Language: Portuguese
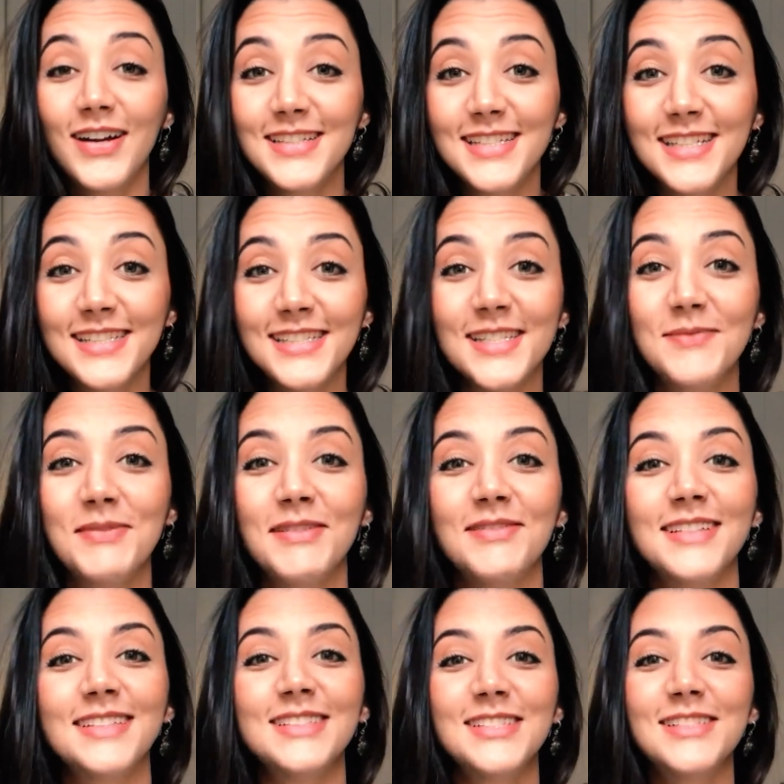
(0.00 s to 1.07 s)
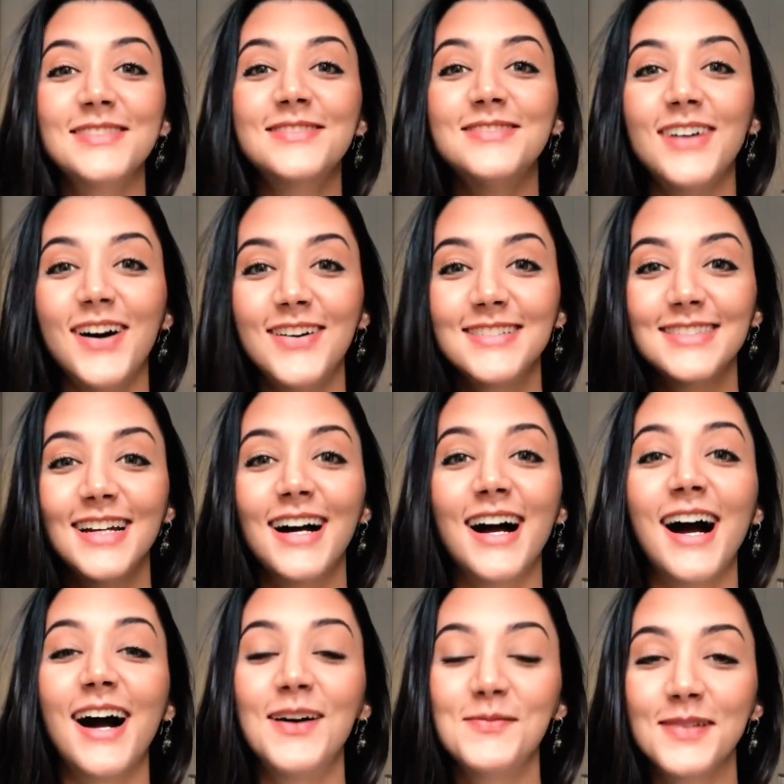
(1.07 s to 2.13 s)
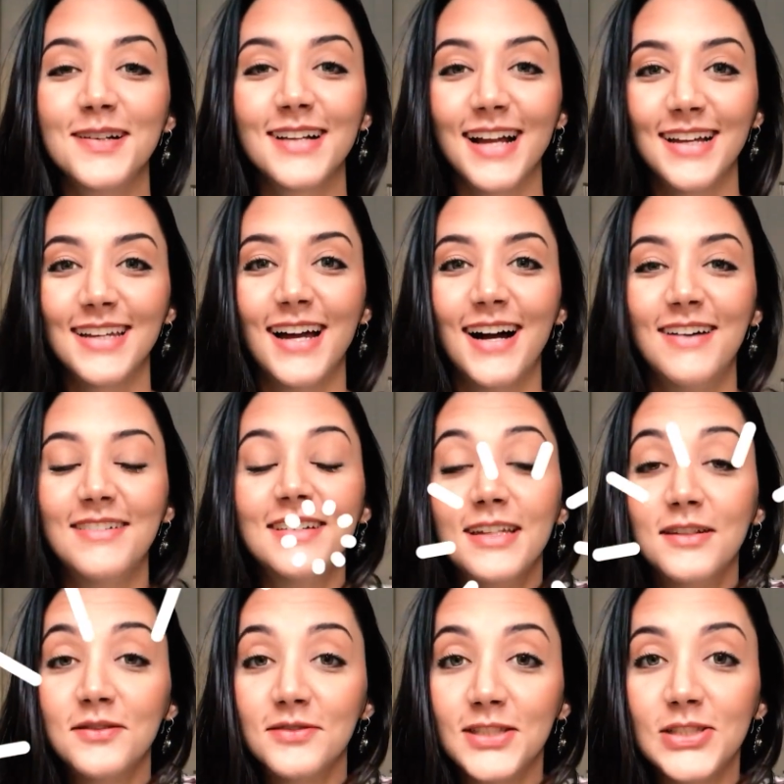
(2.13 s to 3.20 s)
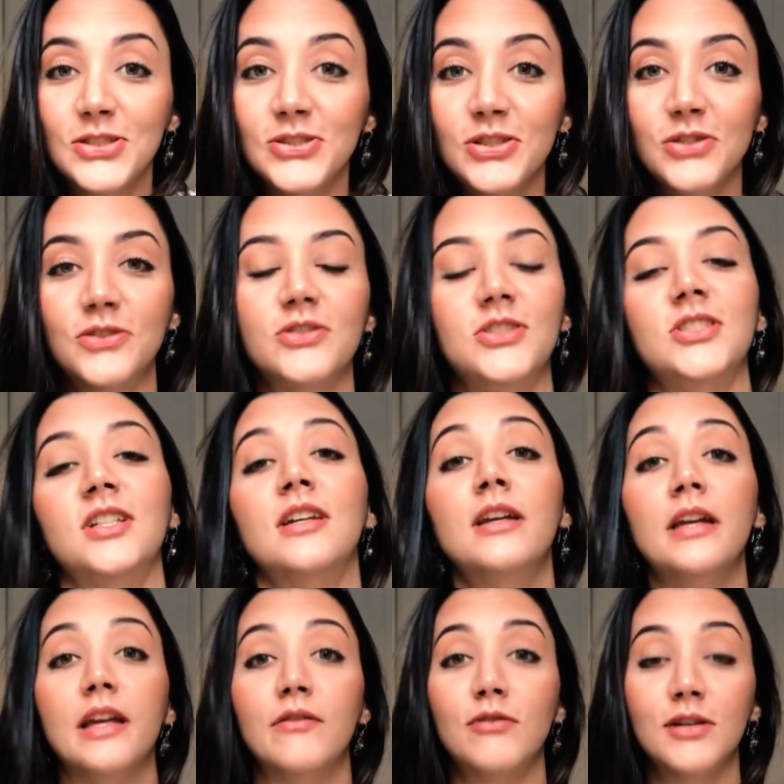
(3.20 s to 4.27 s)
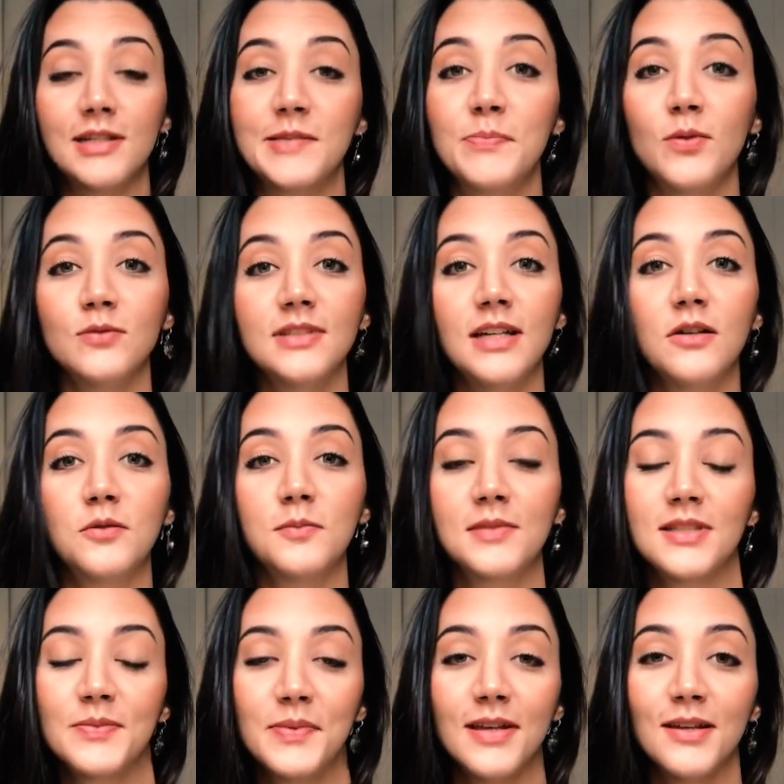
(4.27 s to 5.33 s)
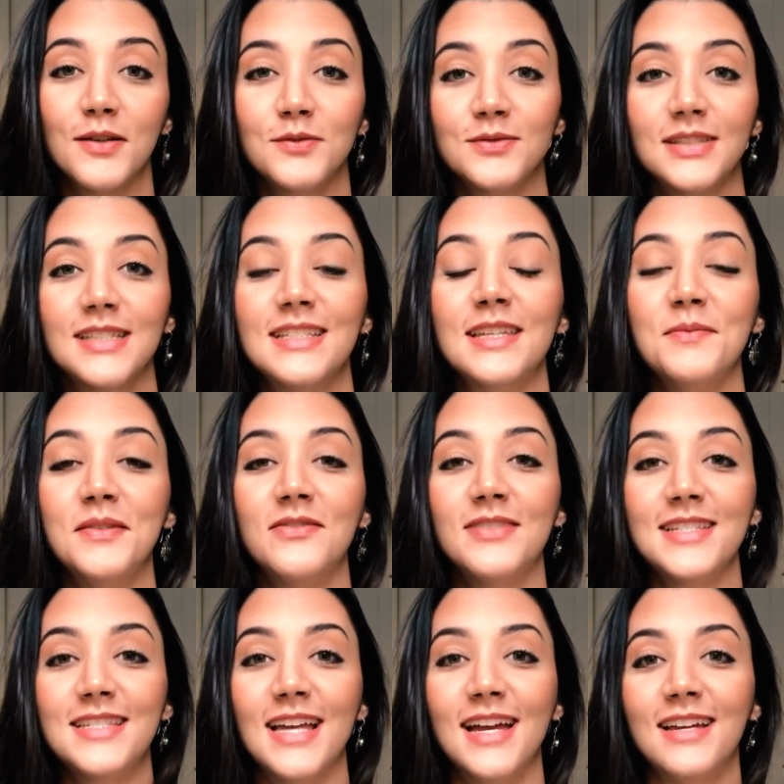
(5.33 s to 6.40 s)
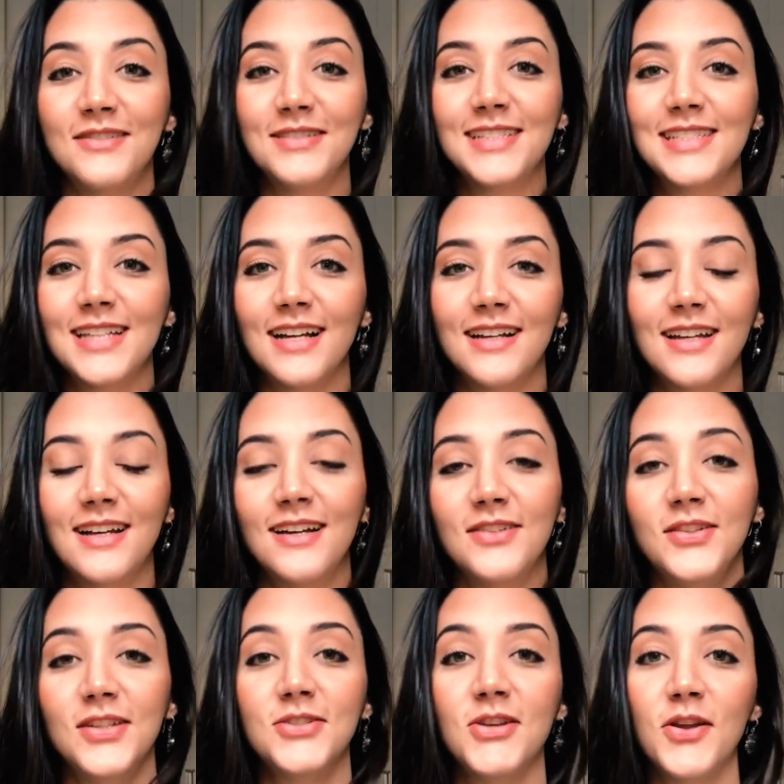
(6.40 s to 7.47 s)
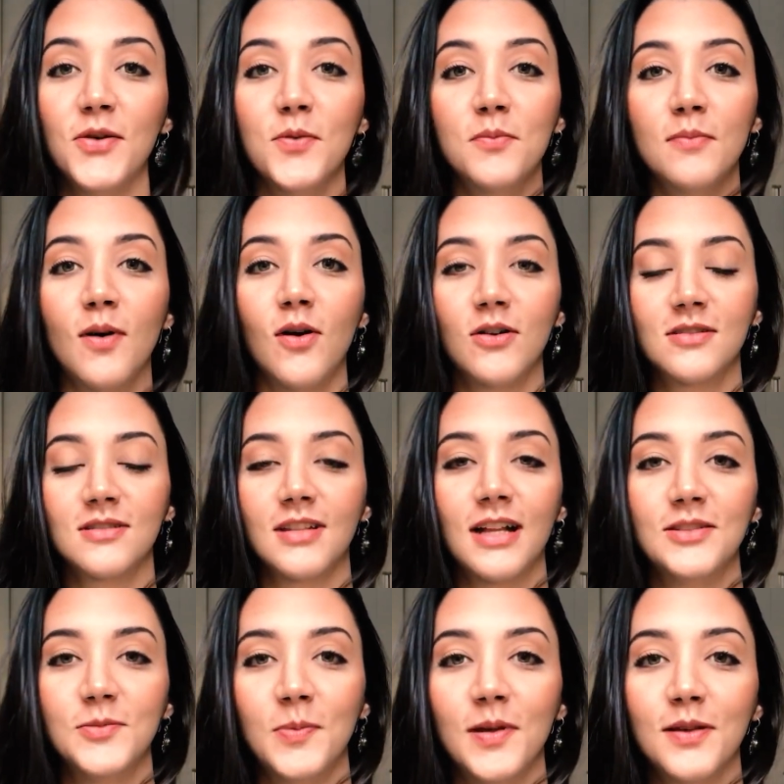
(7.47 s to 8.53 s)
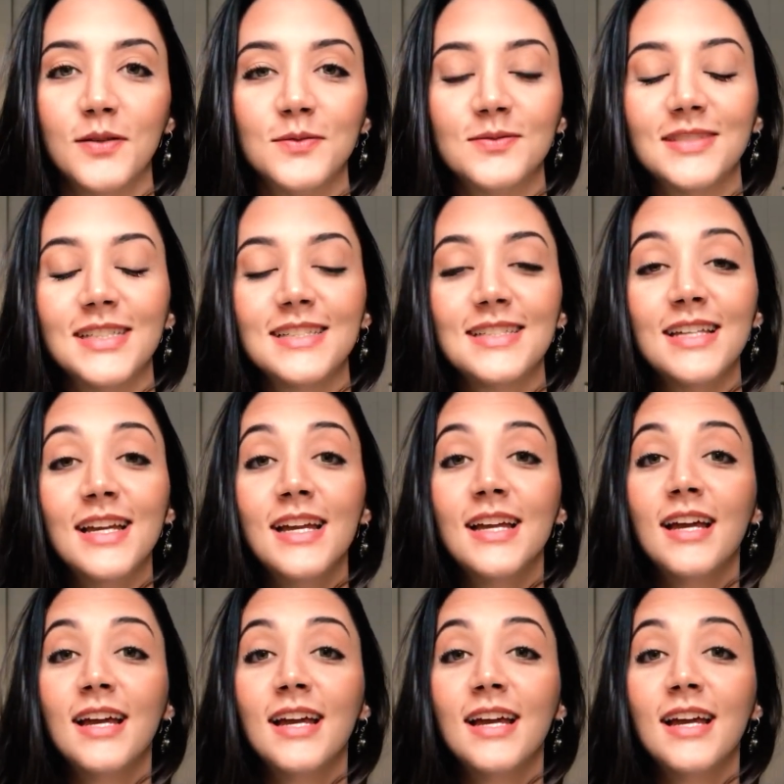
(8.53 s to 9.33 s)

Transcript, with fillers: Oi gente, bem-vindos de volta ao meu canal e no vídeo de hoje eu vou responder algumas perguntas que me fizeram no Instagram, eu deixei um box lá de perguntas